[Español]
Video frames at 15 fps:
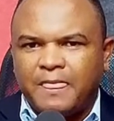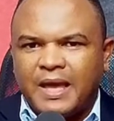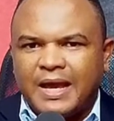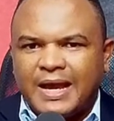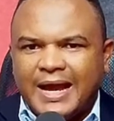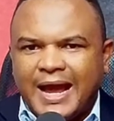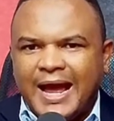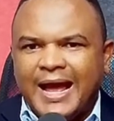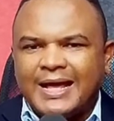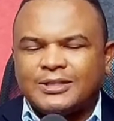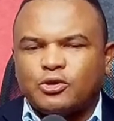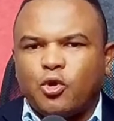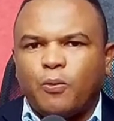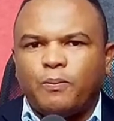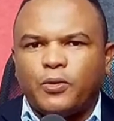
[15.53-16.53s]
cajas
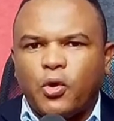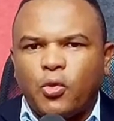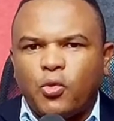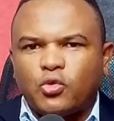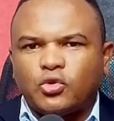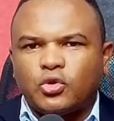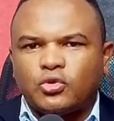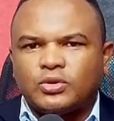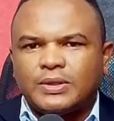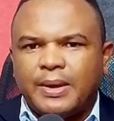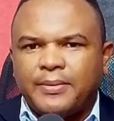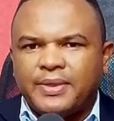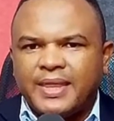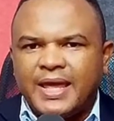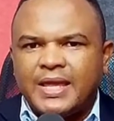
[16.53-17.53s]
con productos
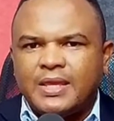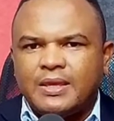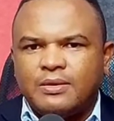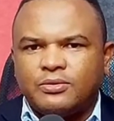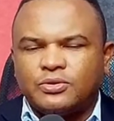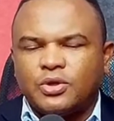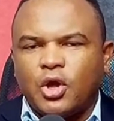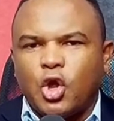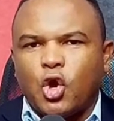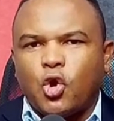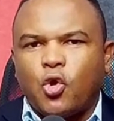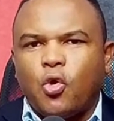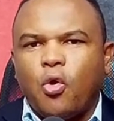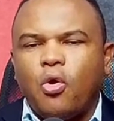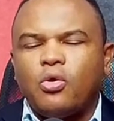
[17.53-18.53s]
navideños
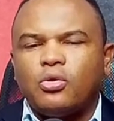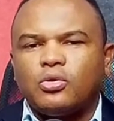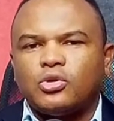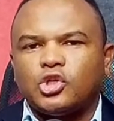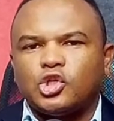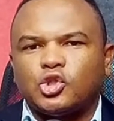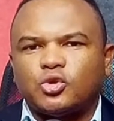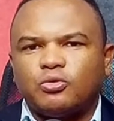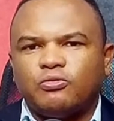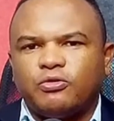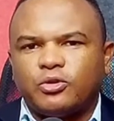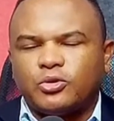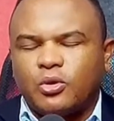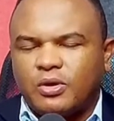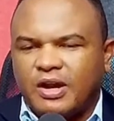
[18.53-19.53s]
con su
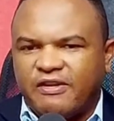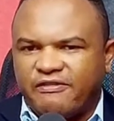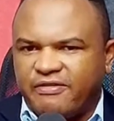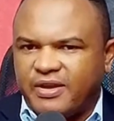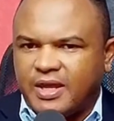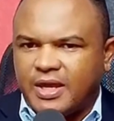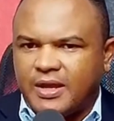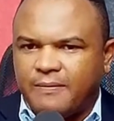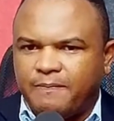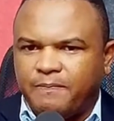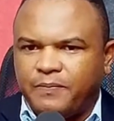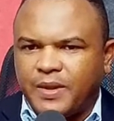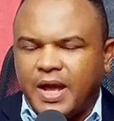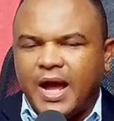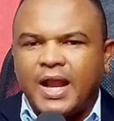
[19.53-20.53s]
fotografía
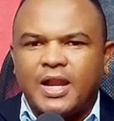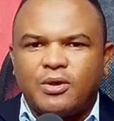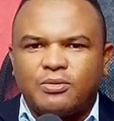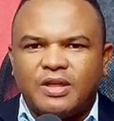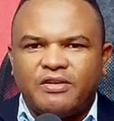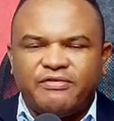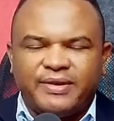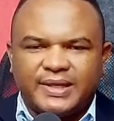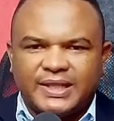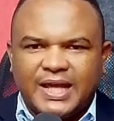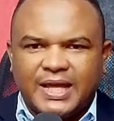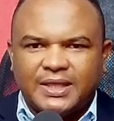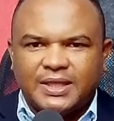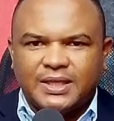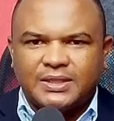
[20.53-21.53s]
a Leonel
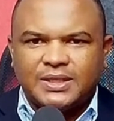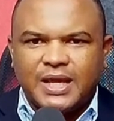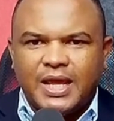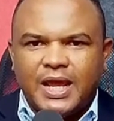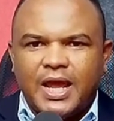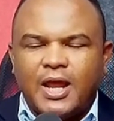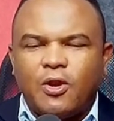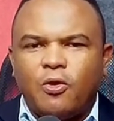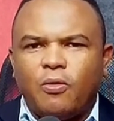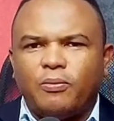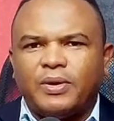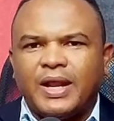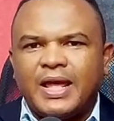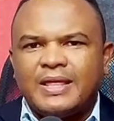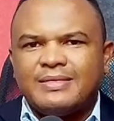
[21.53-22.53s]
Fernández, el
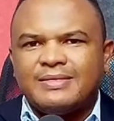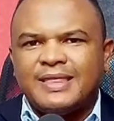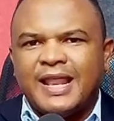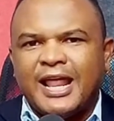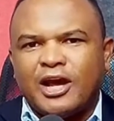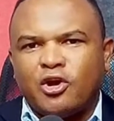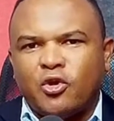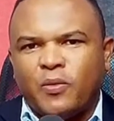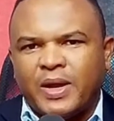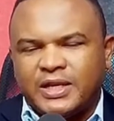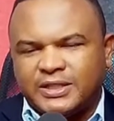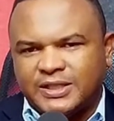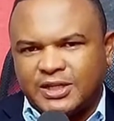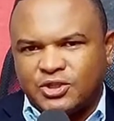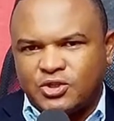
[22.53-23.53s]
hombre de la
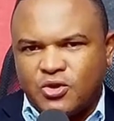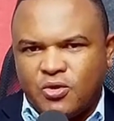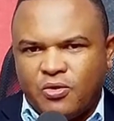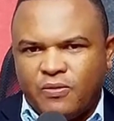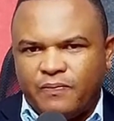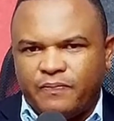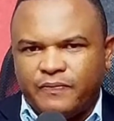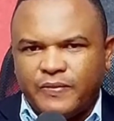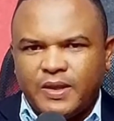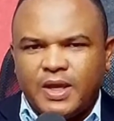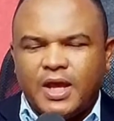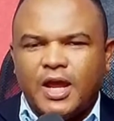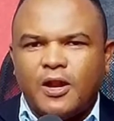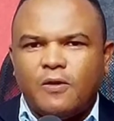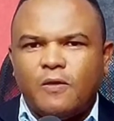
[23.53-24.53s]
globalización,
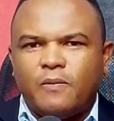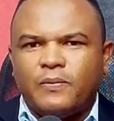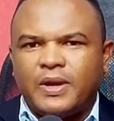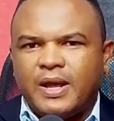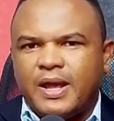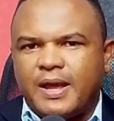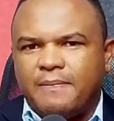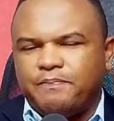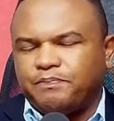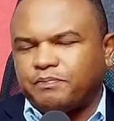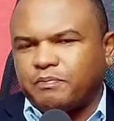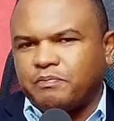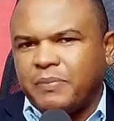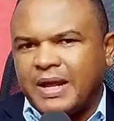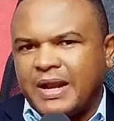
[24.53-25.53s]
el hombre
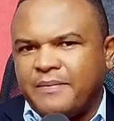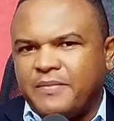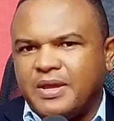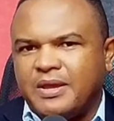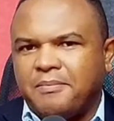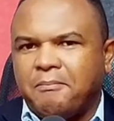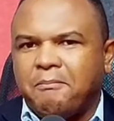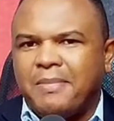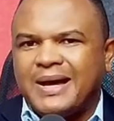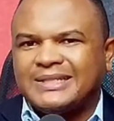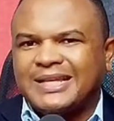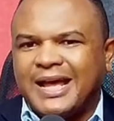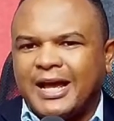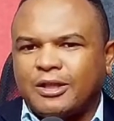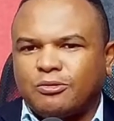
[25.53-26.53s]
para mí
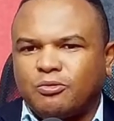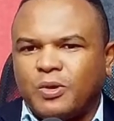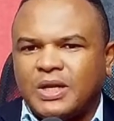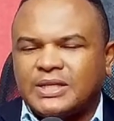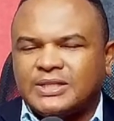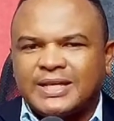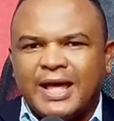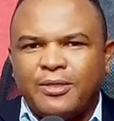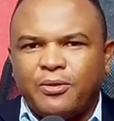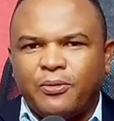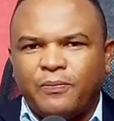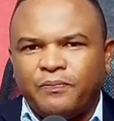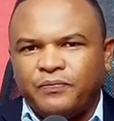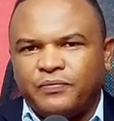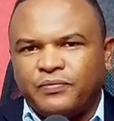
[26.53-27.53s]
más
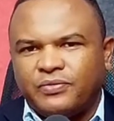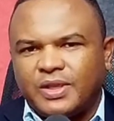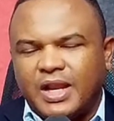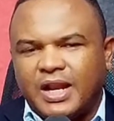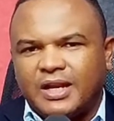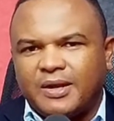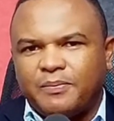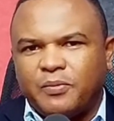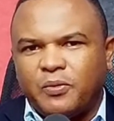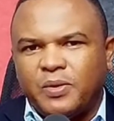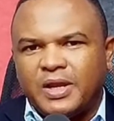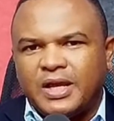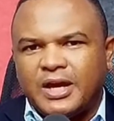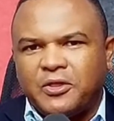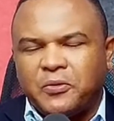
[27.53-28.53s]
actualizado de la
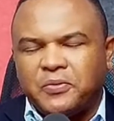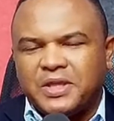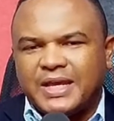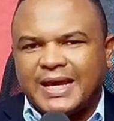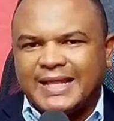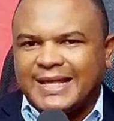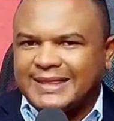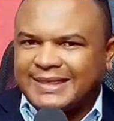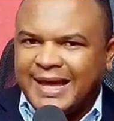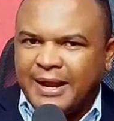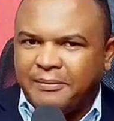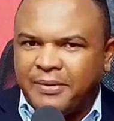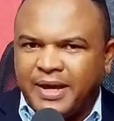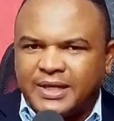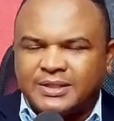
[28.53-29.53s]
República Dominicana, tal
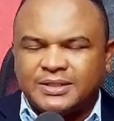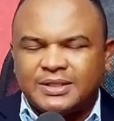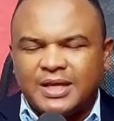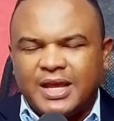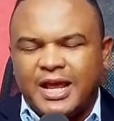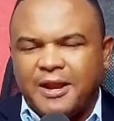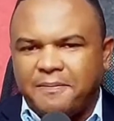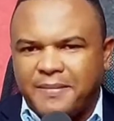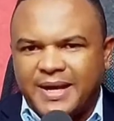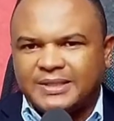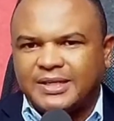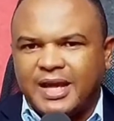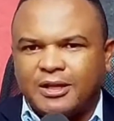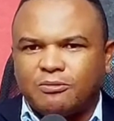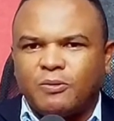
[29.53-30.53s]
vez el
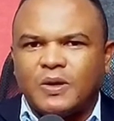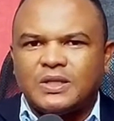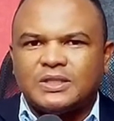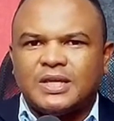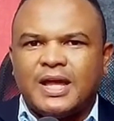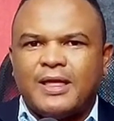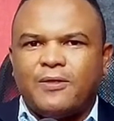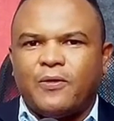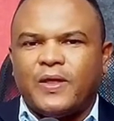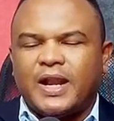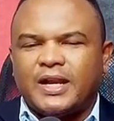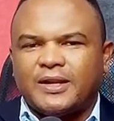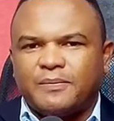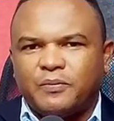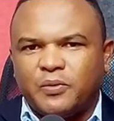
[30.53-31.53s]
más actualizado de la
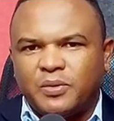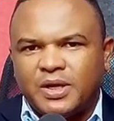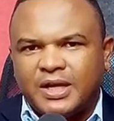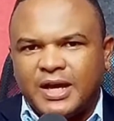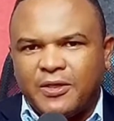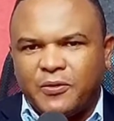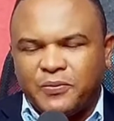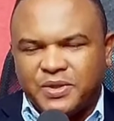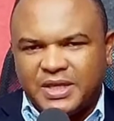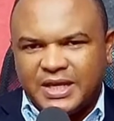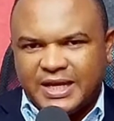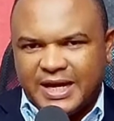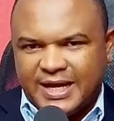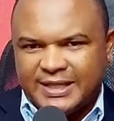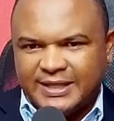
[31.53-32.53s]
República
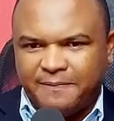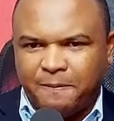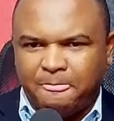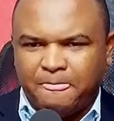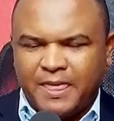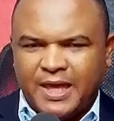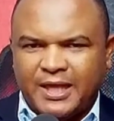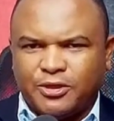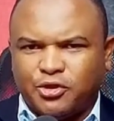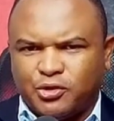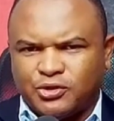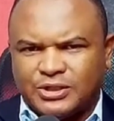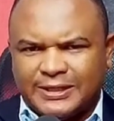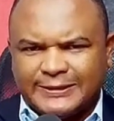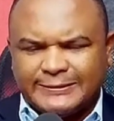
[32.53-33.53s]
Dominicana.
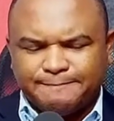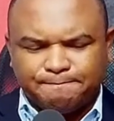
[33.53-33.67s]
Entonces,